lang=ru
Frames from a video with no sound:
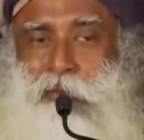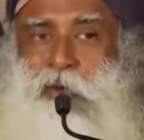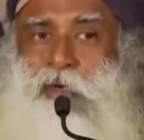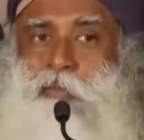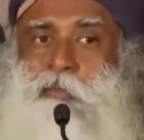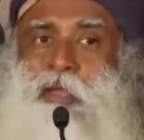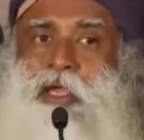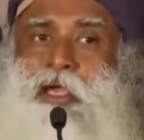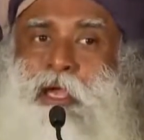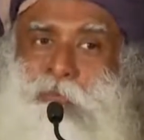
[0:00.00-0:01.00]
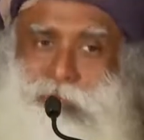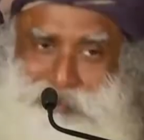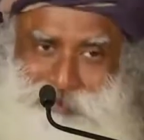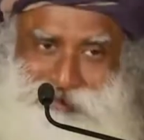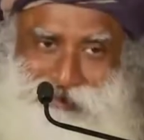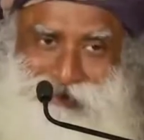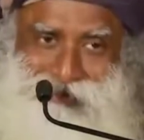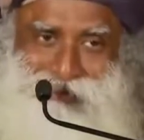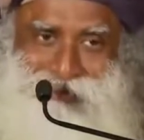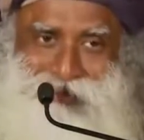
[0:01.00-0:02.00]
То, что вы
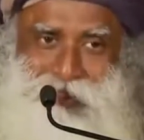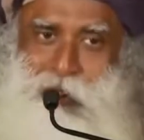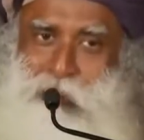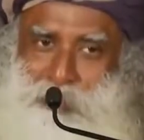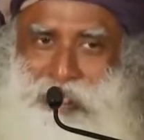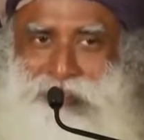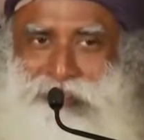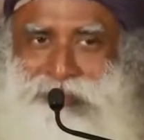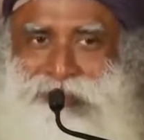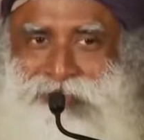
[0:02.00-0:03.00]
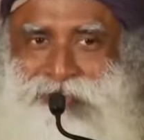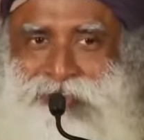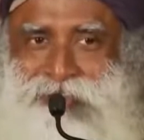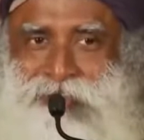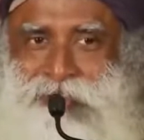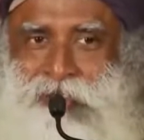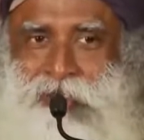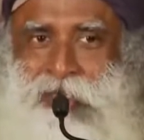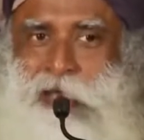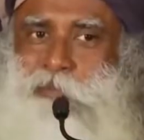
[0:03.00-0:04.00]
воображаете в уме,
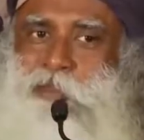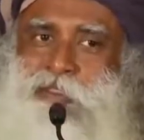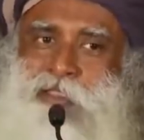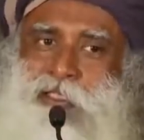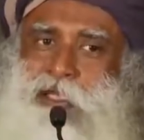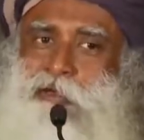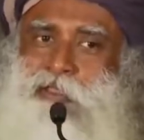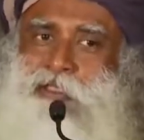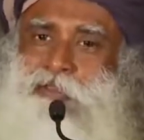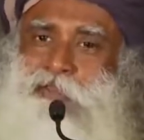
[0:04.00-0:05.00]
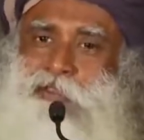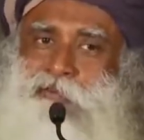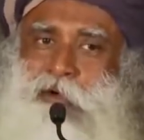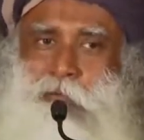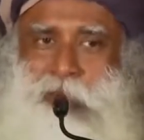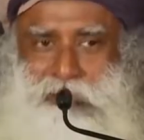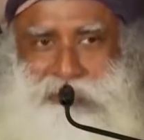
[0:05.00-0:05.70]
может произойти совсем не так.